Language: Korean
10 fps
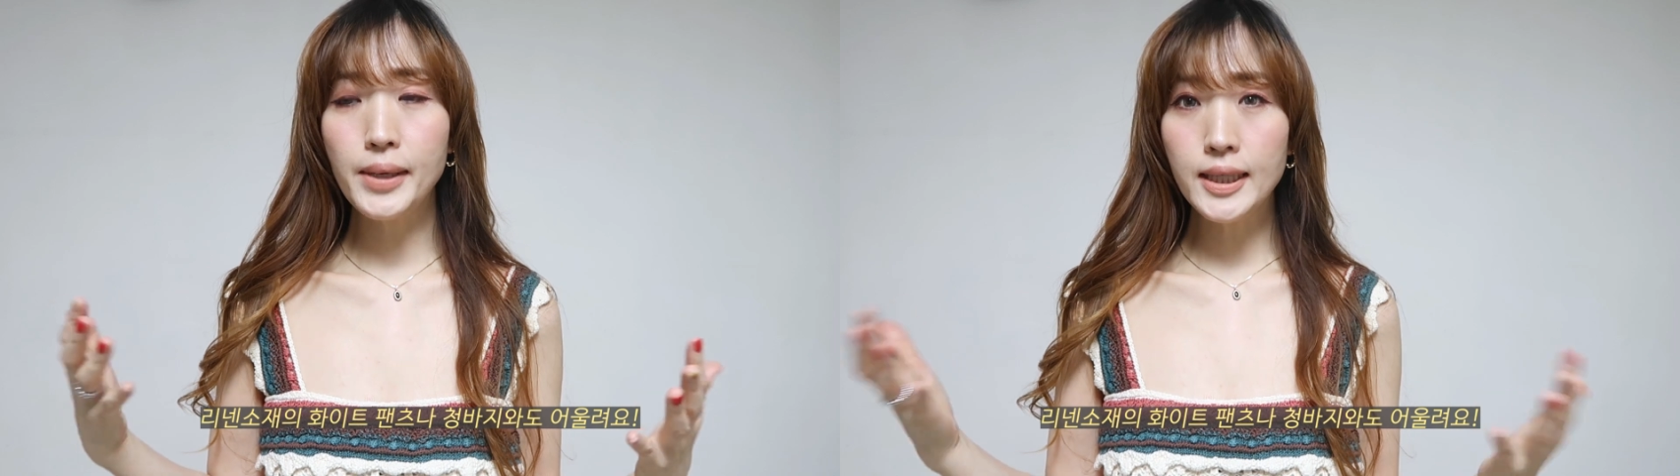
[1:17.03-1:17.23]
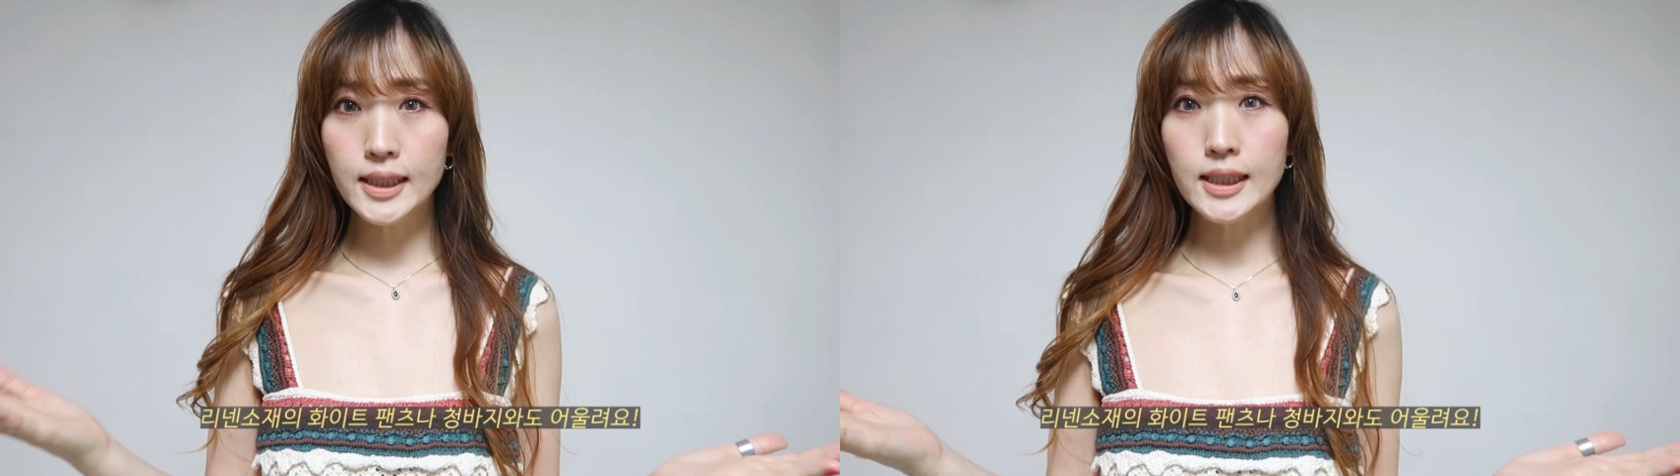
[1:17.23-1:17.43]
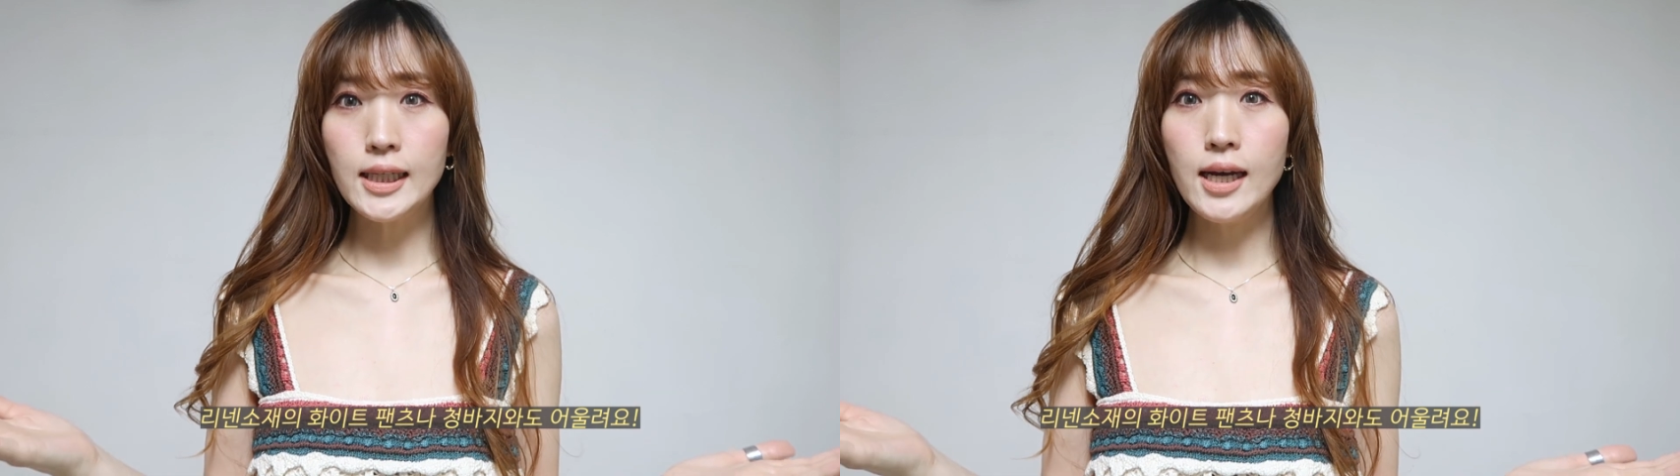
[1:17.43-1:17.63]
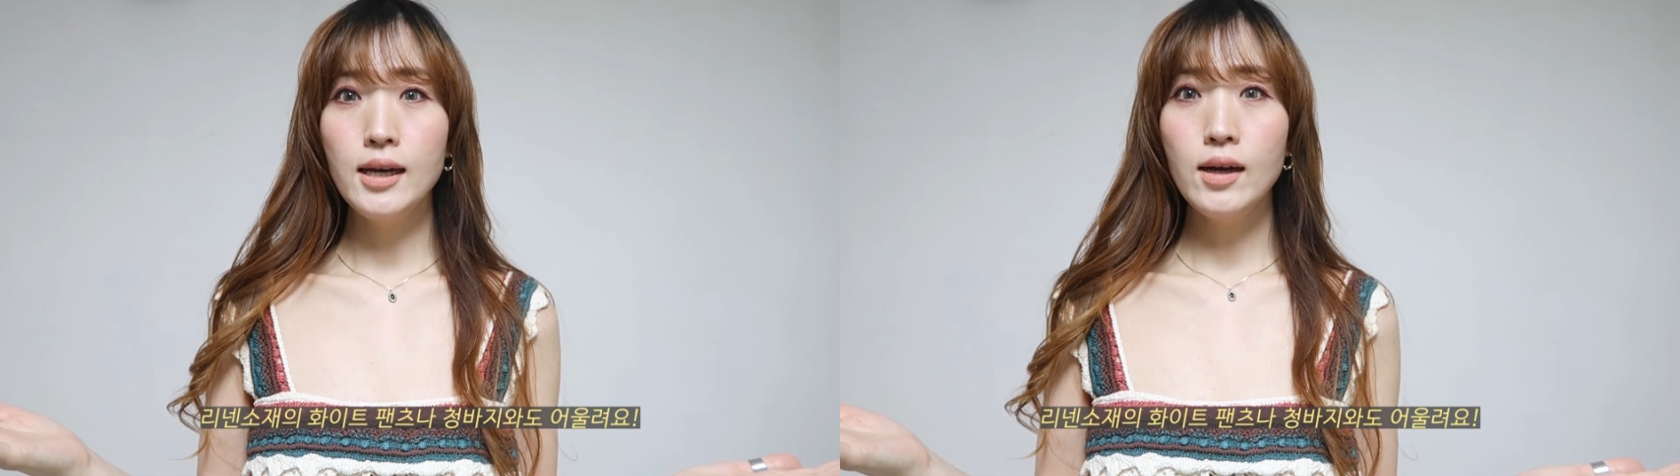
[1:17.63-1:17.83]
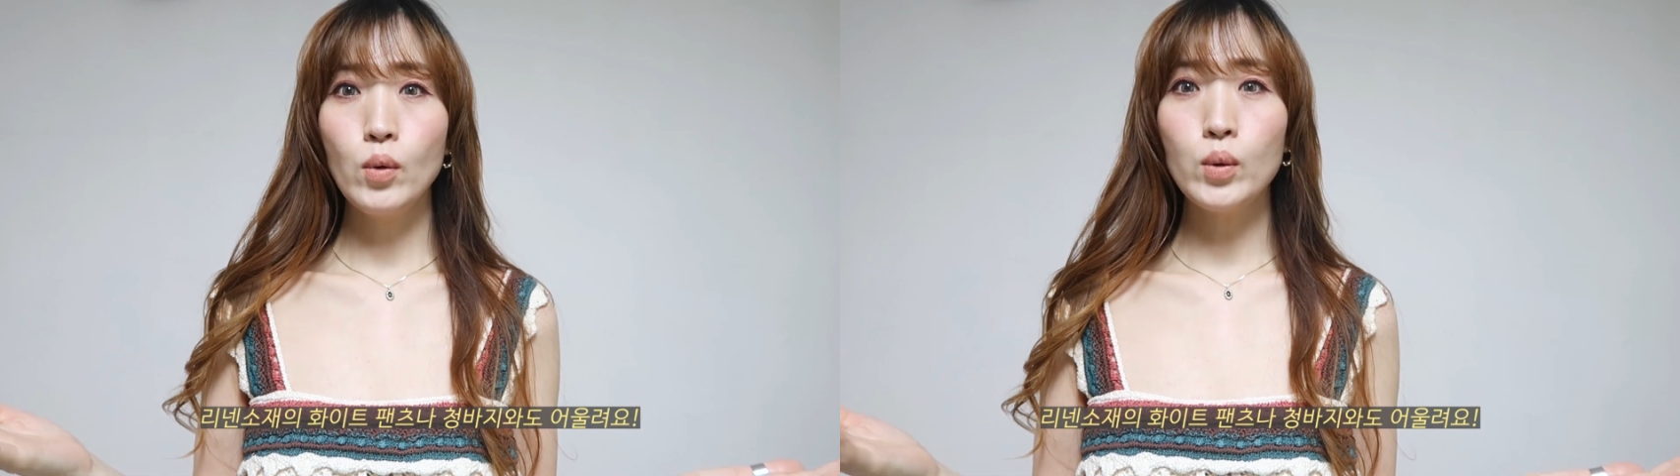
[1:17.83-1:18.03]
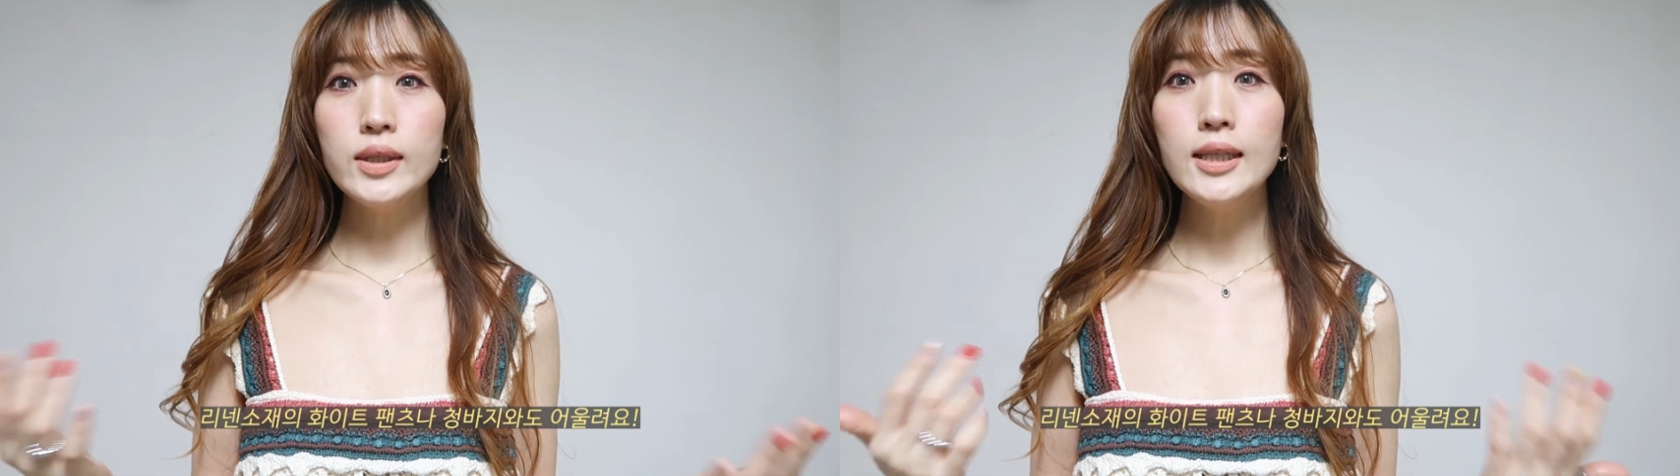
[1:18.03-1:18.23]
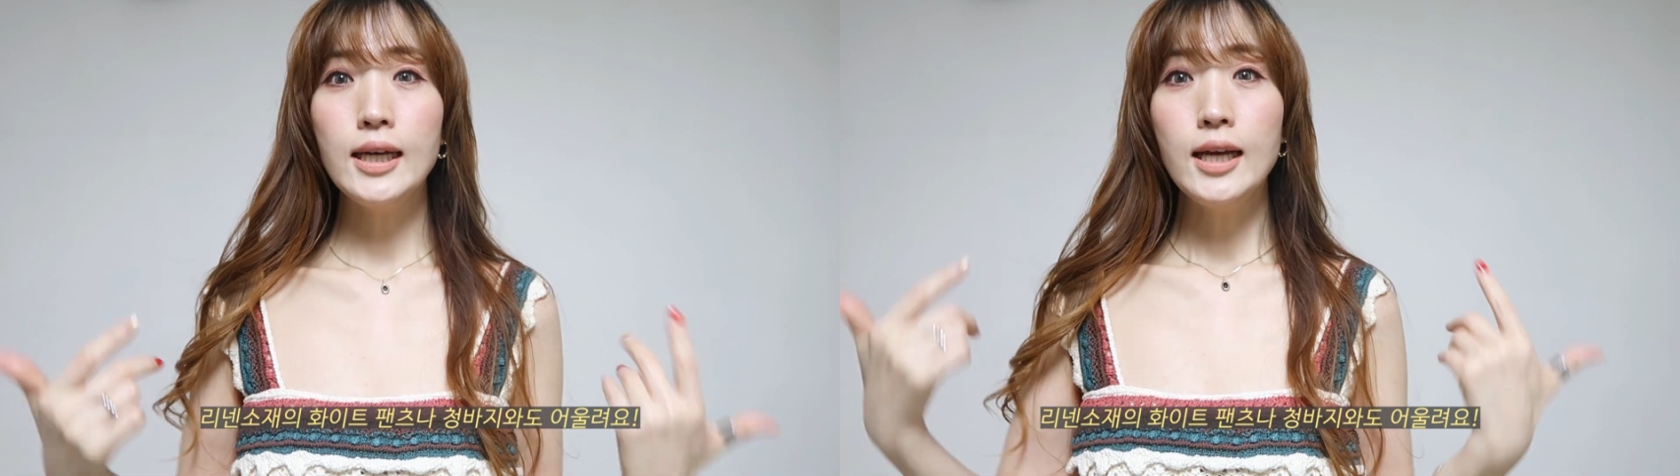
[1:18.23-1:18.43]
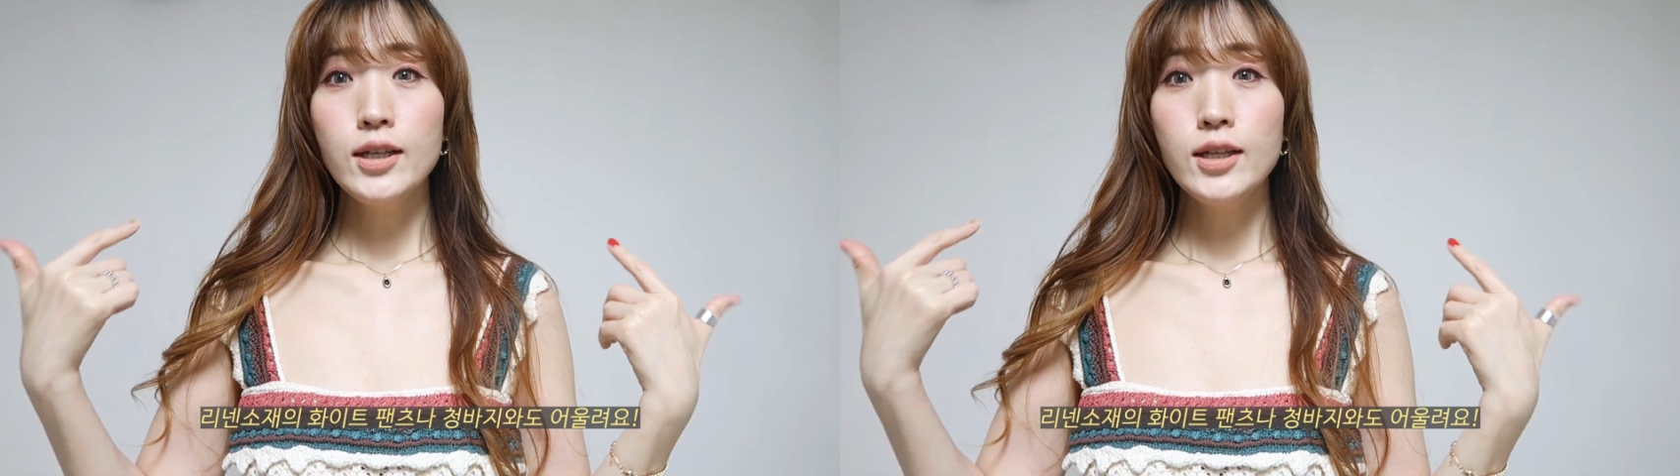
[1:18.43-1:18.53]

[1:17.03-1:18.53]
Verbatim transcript: 팬츠나 혹은